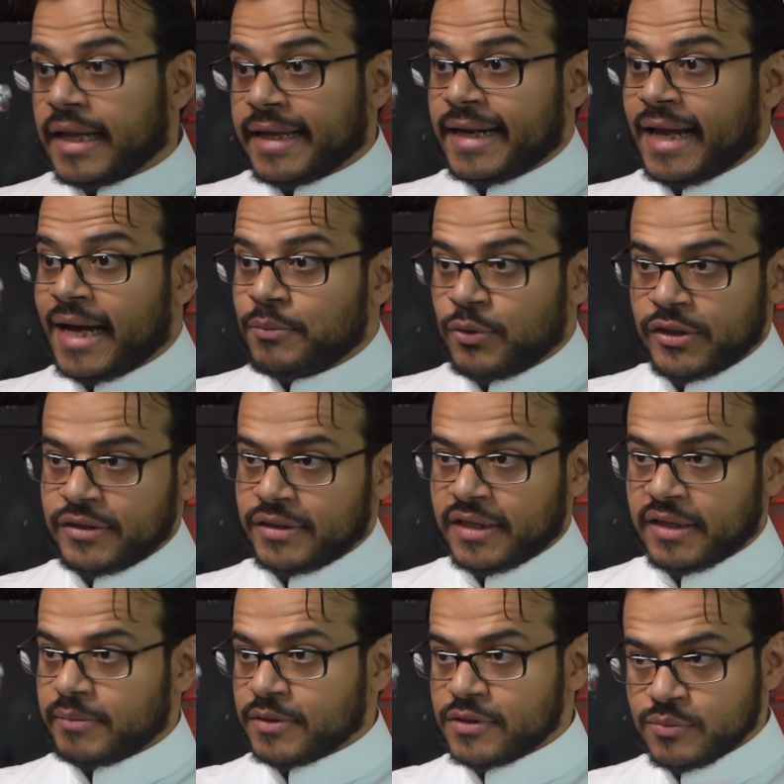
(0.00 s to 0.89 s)
يرحمه
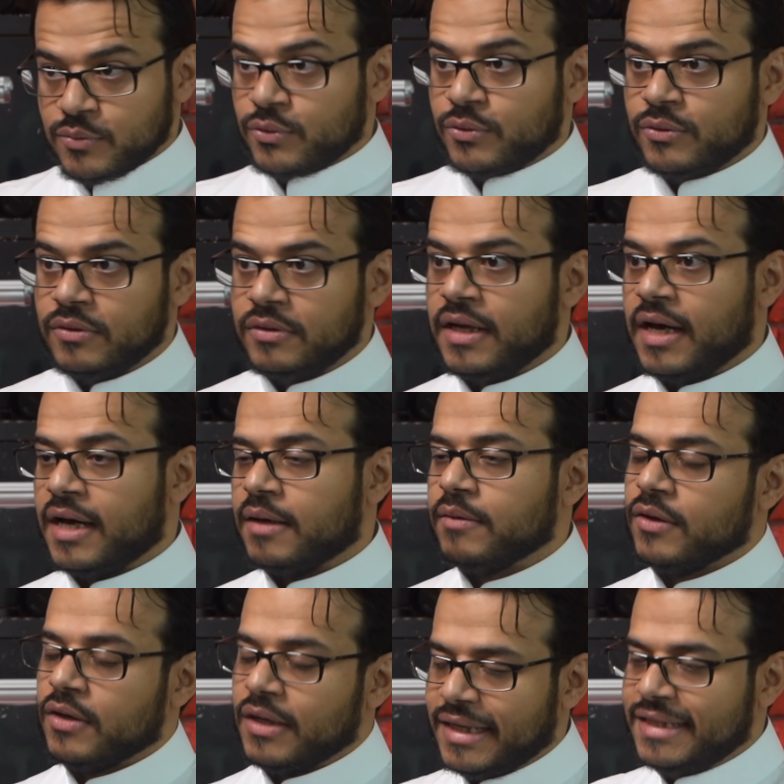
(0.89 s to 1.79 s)
عندنا بس مو لا
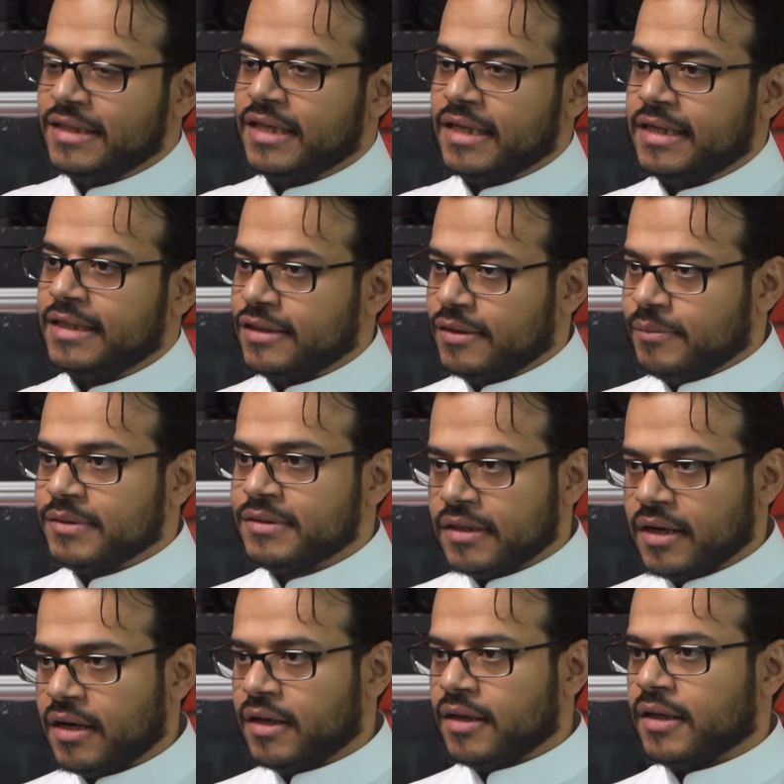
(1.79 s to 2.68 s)
عندنا عندنا
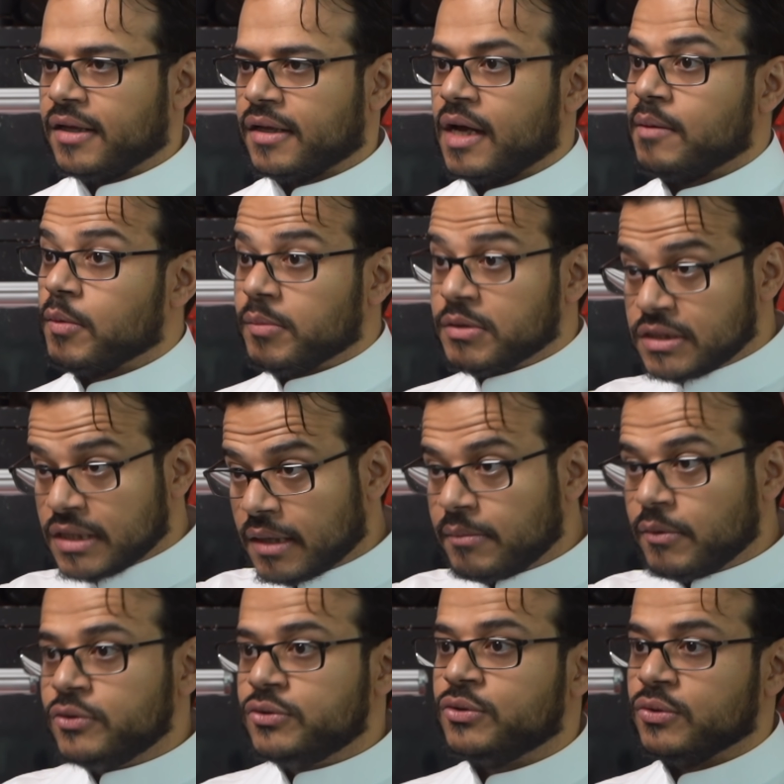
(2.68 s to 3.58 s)
المنطقه الله يرحمه بس ترى
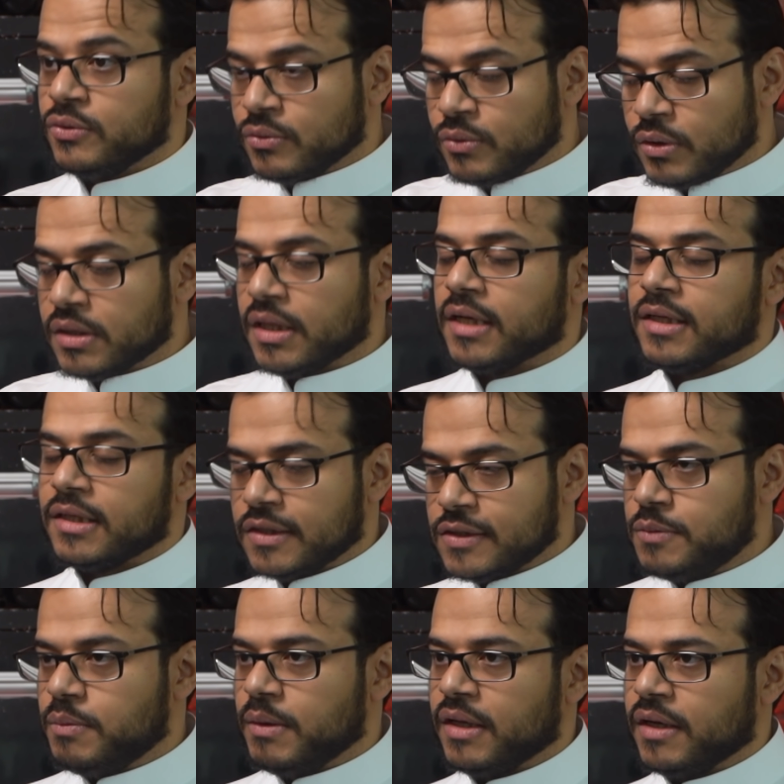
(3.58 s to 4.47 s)
موجود ويطلق
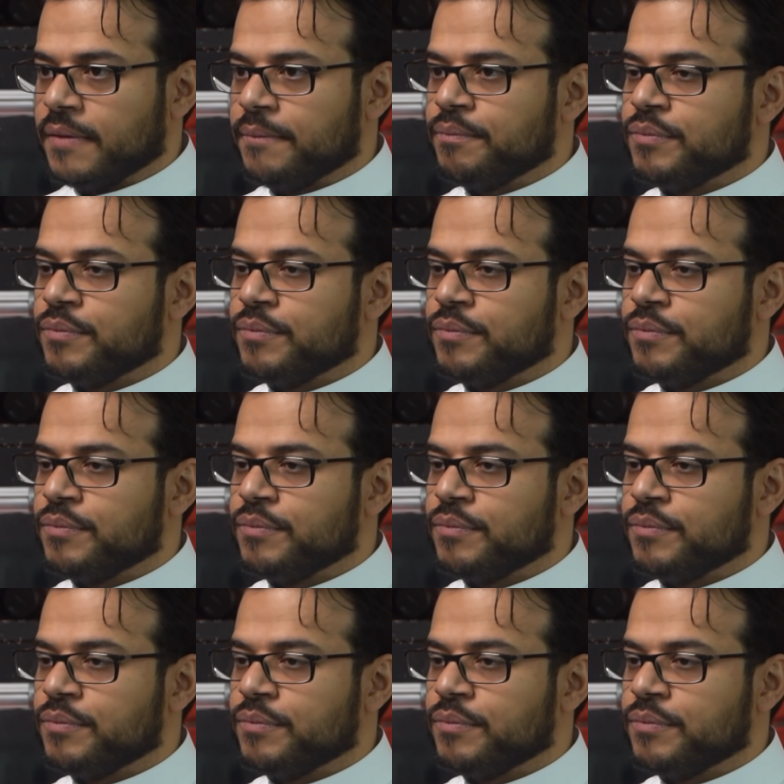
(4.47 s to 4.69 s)
اكسبيريا